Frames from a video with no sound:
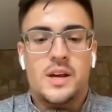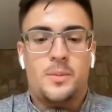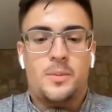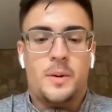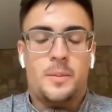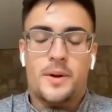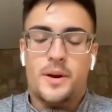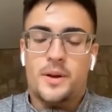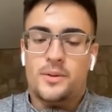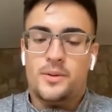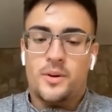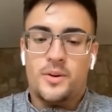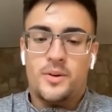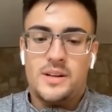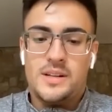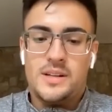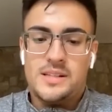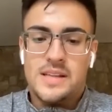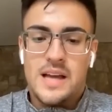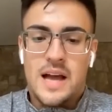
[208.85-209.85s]
preparatório
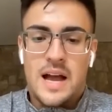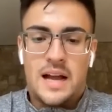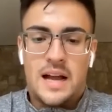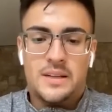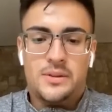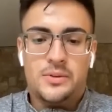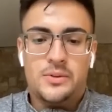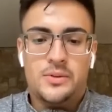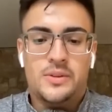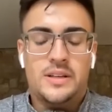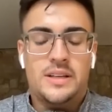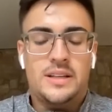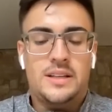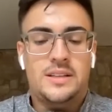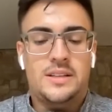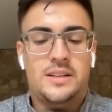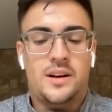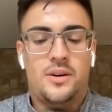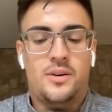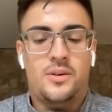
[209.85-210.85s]
Elissato.
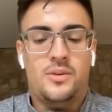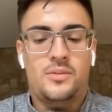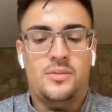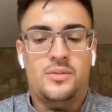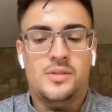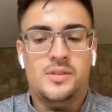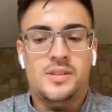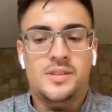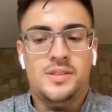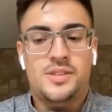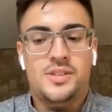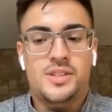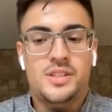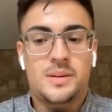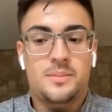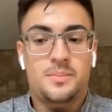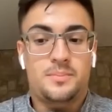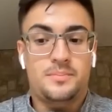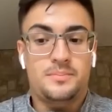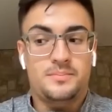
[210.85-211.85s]
Então eu decidi